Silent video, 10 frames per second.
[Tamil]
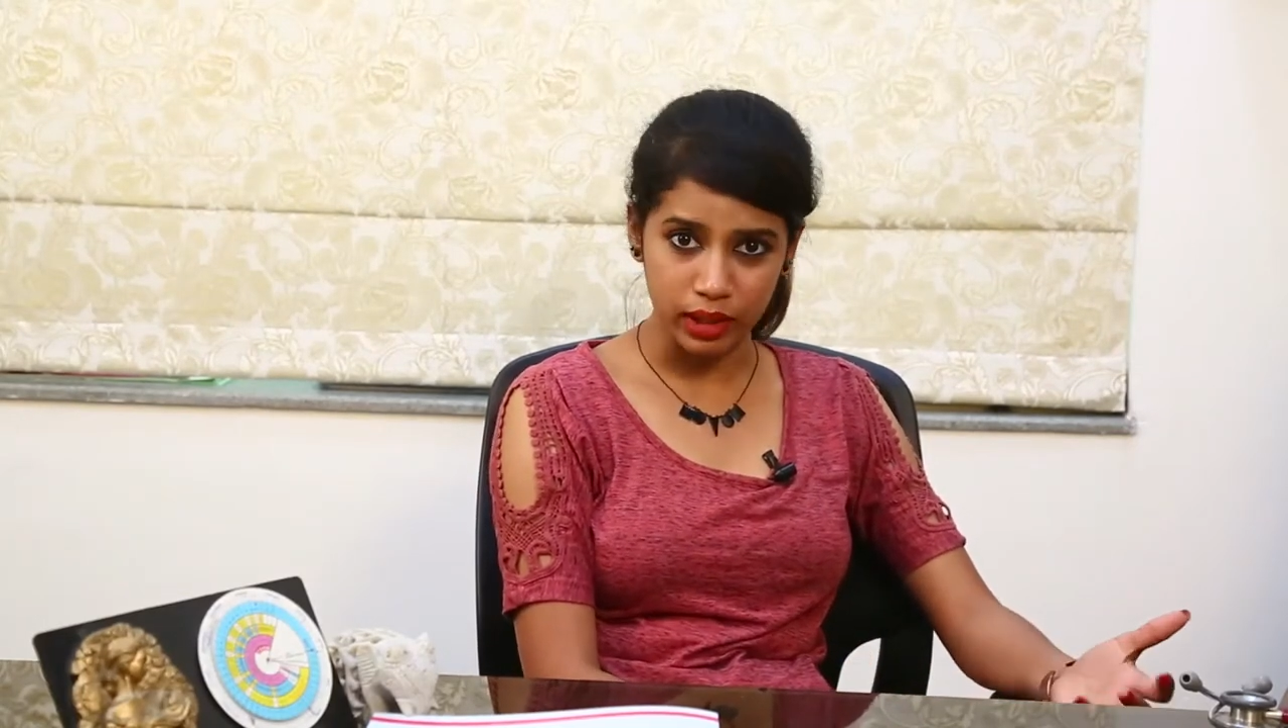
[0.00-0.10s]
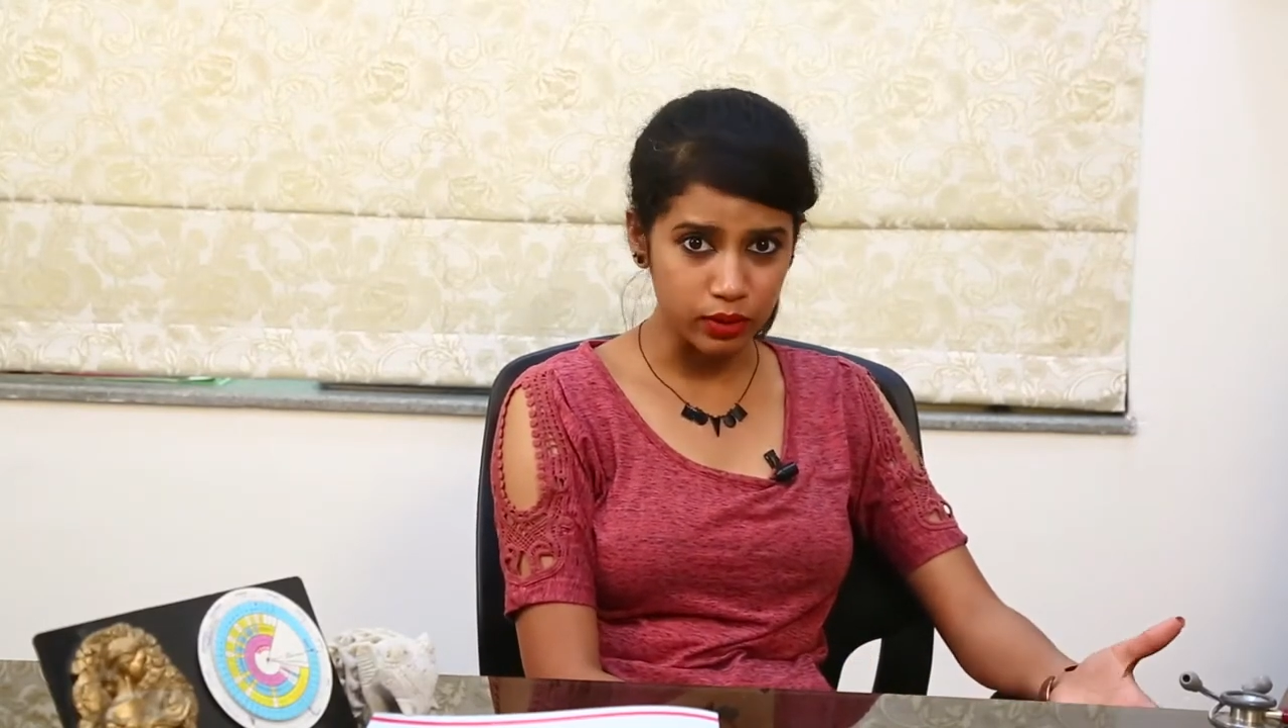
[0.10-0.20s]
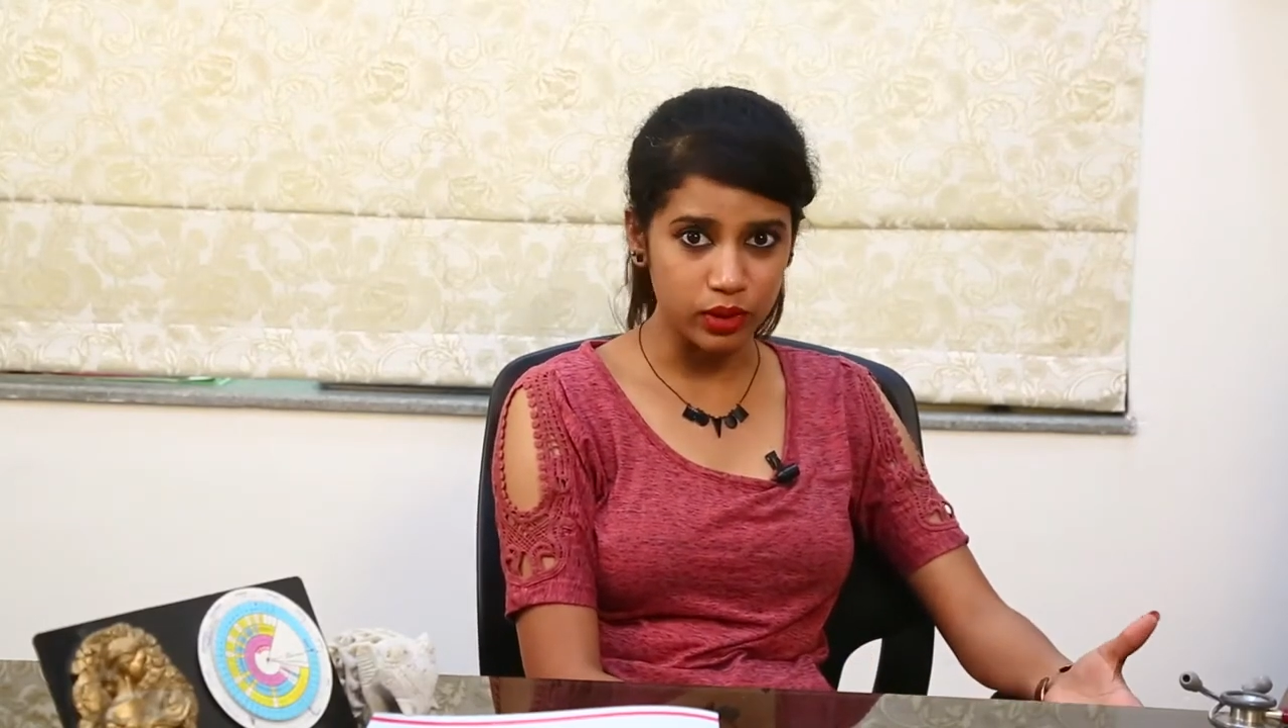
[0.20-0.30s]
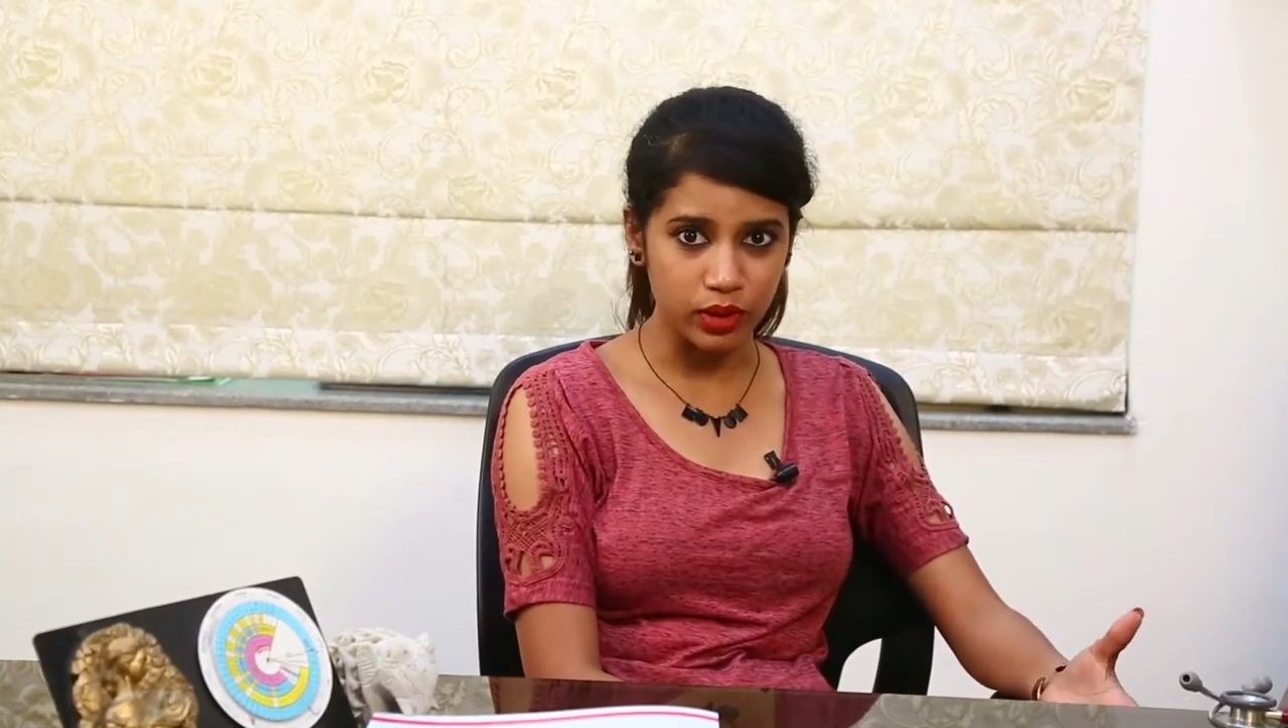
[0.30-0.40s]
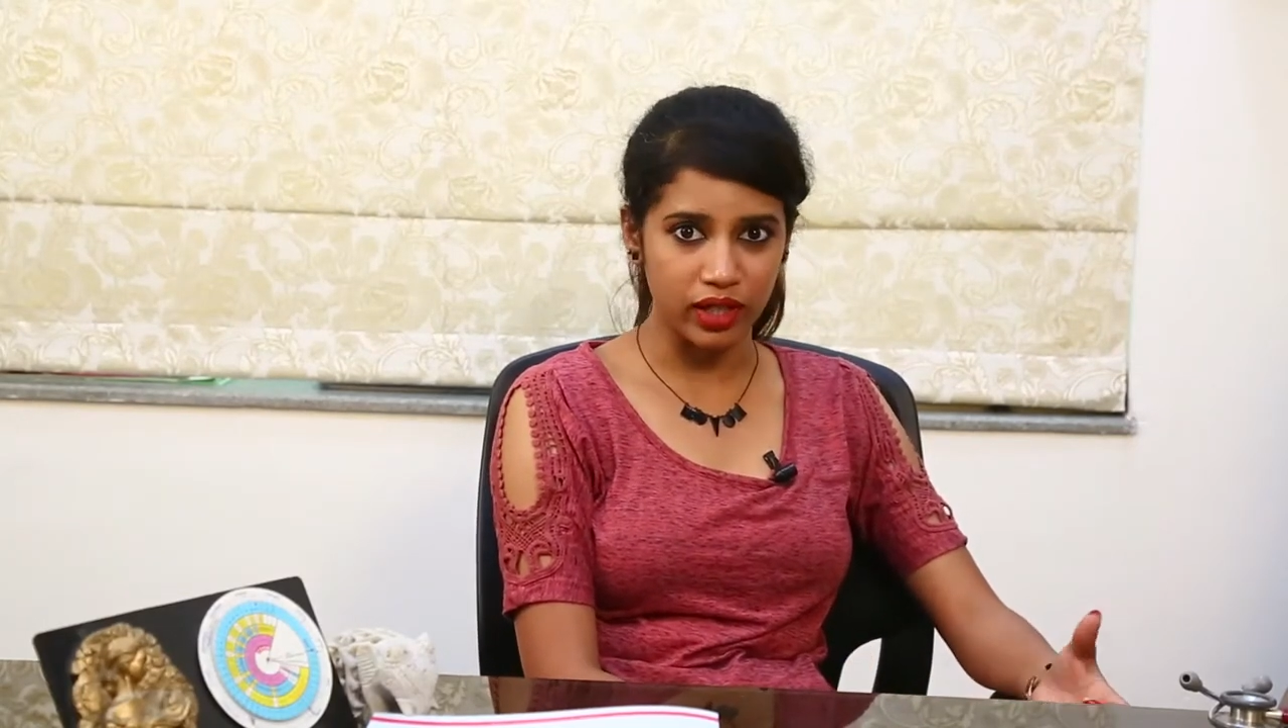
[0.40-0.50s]

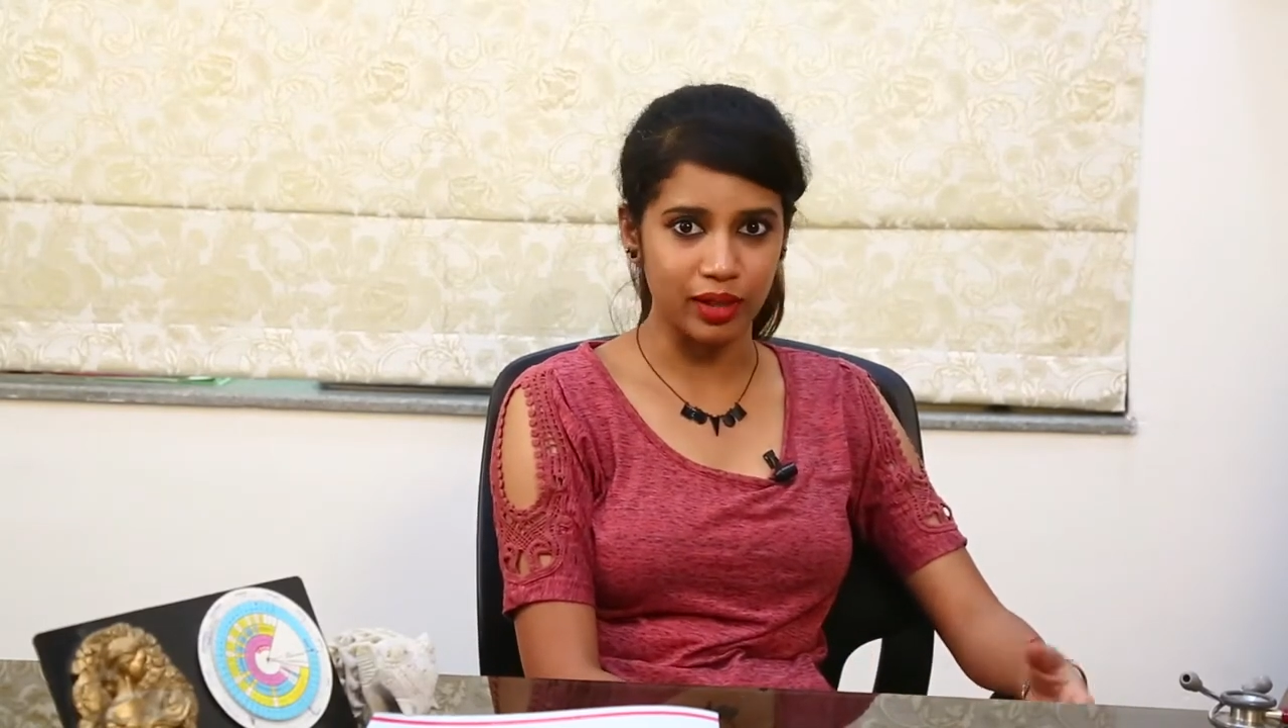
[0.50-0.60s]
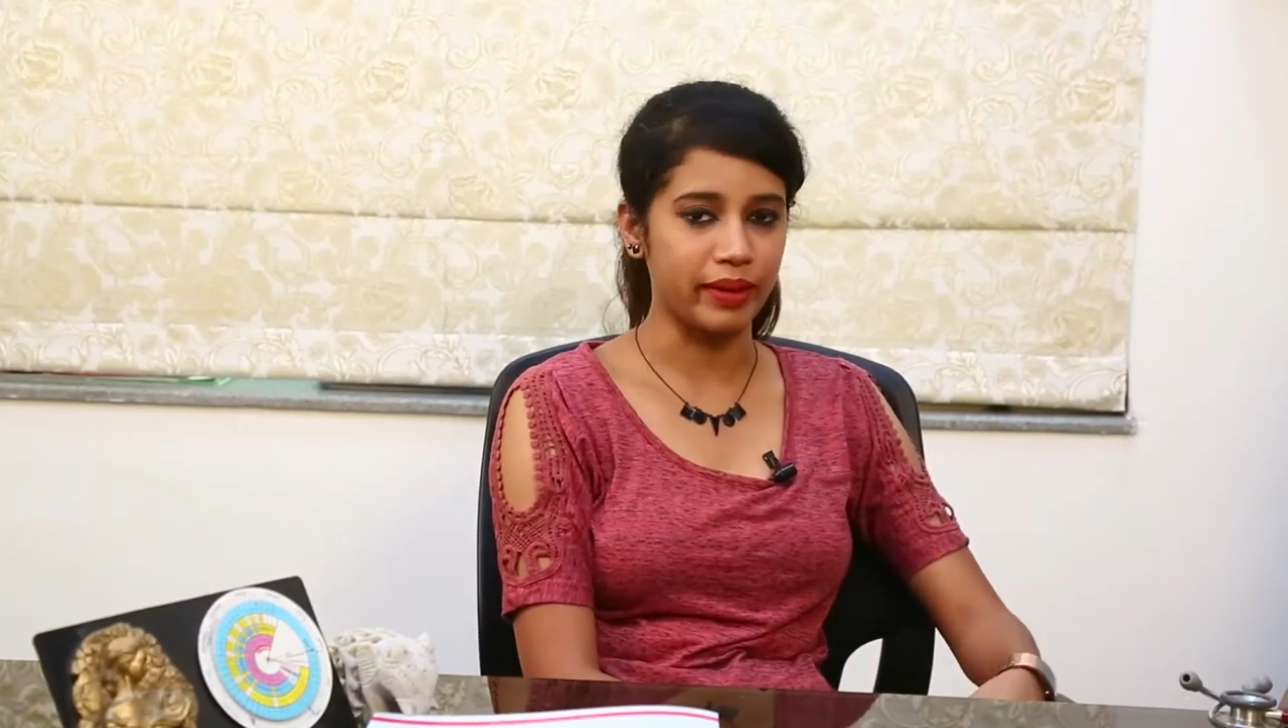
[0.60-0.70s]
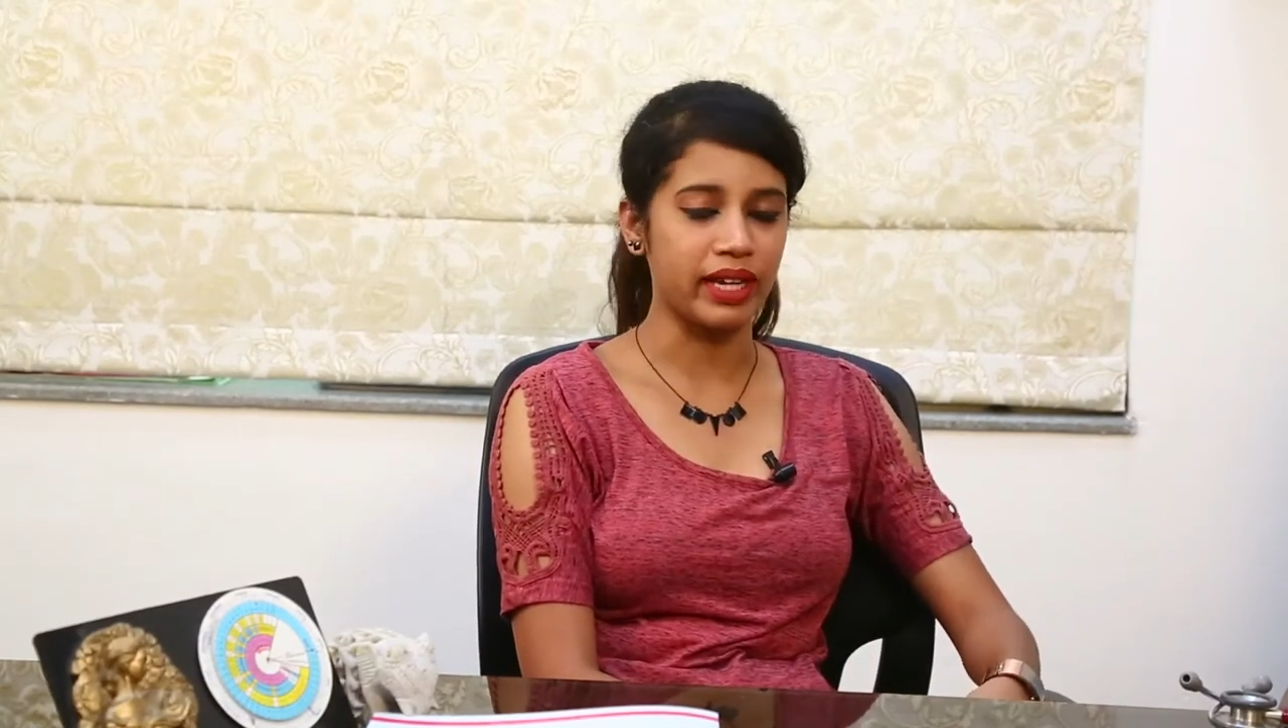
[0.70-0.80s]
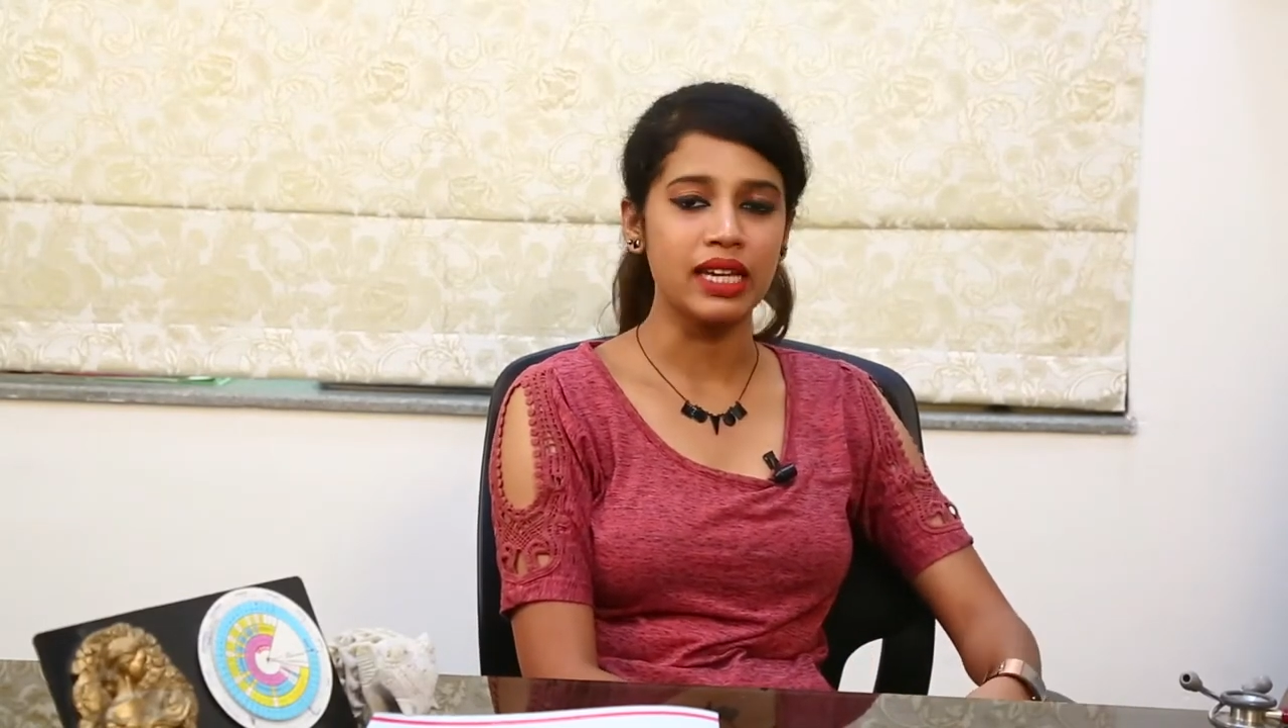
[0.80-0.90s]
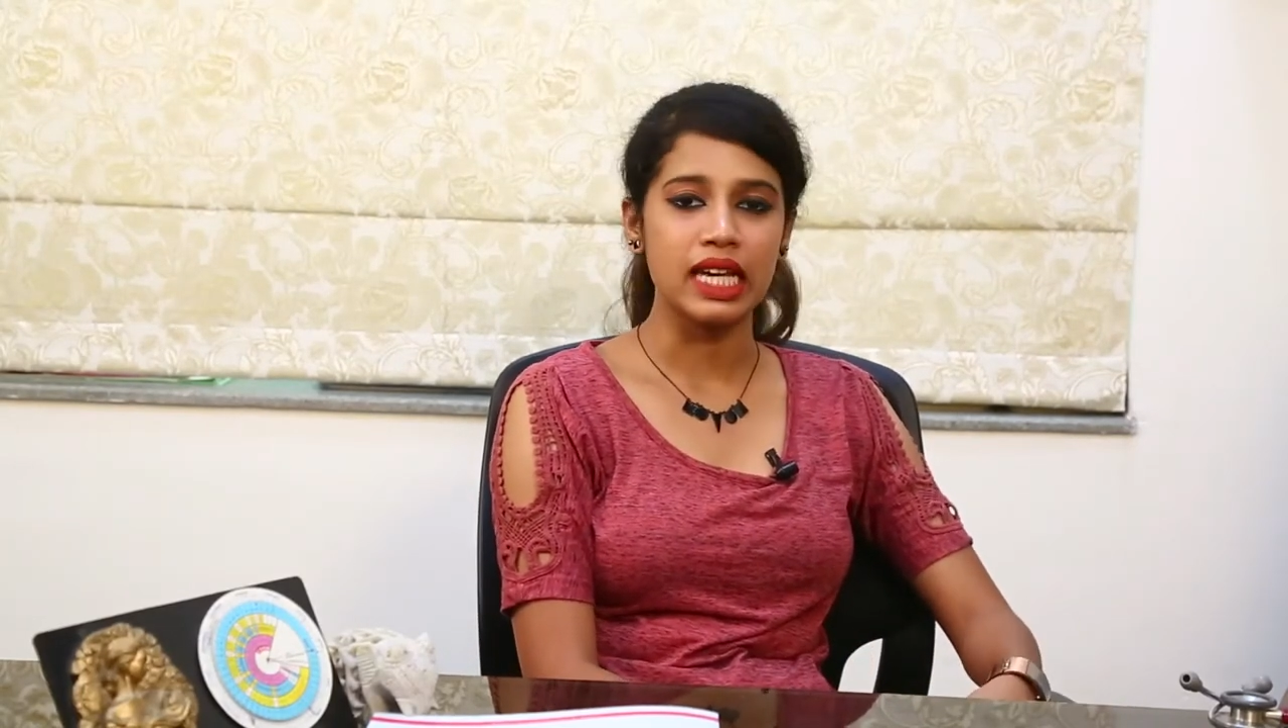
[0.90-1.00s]

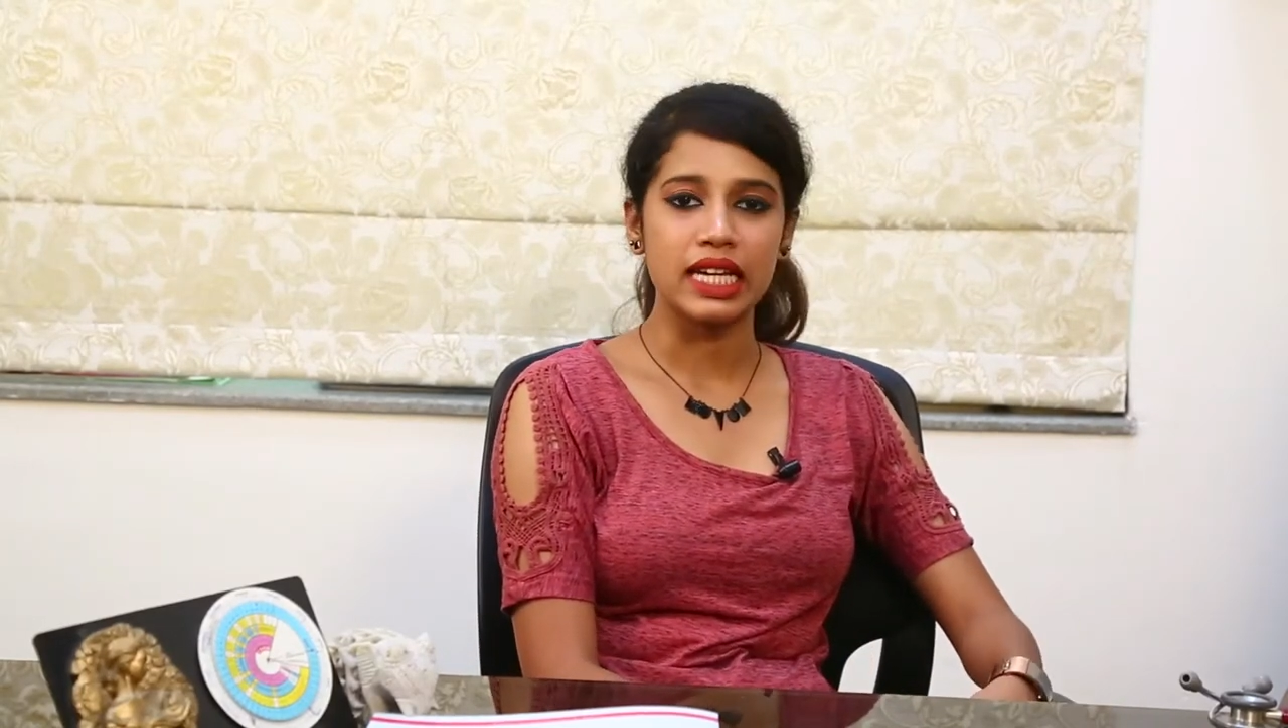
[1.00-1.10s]
மருத்துவத்துறையிலுமே